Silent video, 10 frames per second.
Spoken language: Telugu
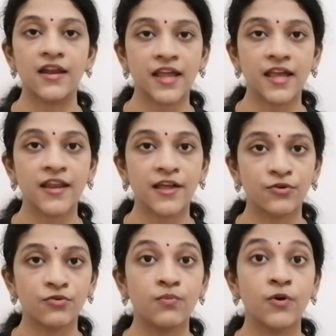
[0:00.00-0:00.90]
అంటే
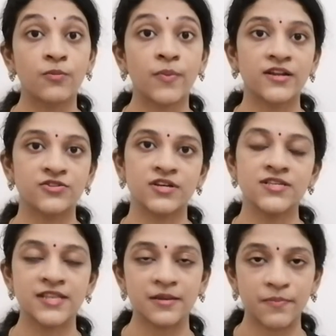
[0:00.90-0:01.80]
నేను పొరపాటున
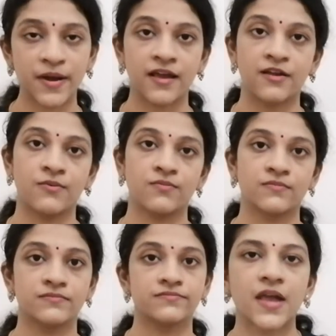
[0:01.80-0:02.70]
స్లిప్ అయ్యాను
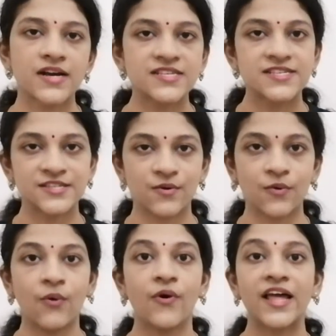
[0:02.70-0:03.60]
సో
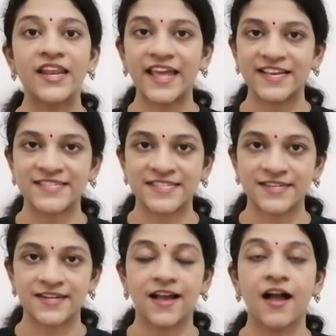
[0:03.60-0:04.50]

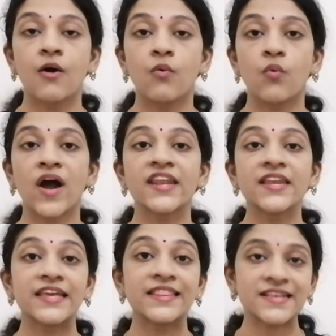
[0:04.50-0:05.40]
నెక్స్ట్ వన్
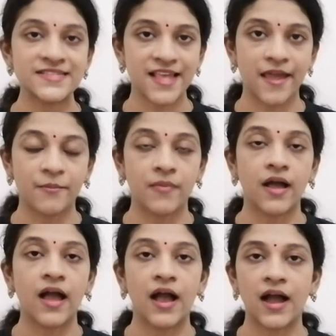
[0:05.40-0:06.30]
ఇన్ ద సేమ్
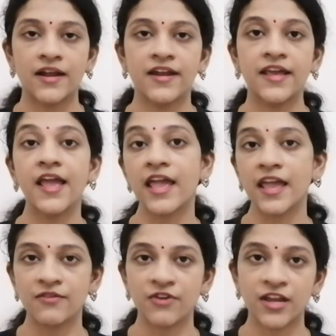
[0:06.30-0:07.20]
అంటే
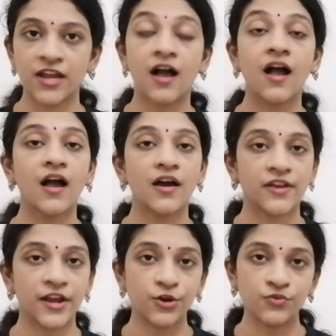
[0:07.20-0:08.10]
ఏవైనా
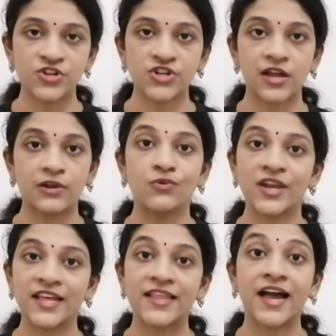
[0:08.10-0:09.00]
రెండు విషయాలు
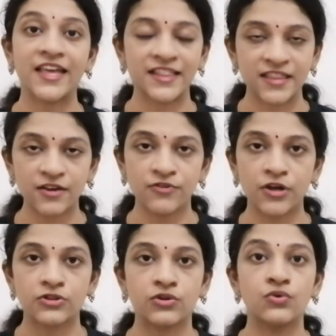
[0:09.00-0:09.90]
లేదా ఇద్దరు
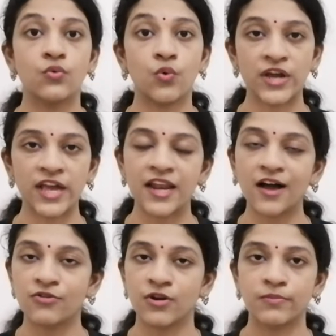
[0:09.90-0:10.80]
వ్యక్తులు
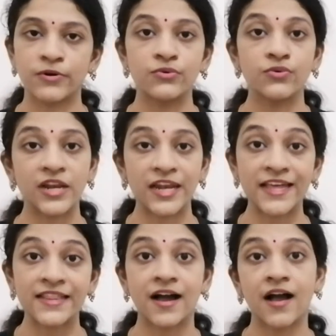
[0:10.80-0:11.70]
ఒకేలా ఉన్నప్పుడు
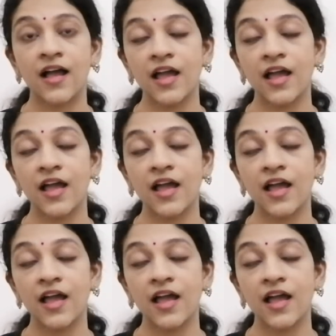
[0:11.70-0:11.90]
లేదా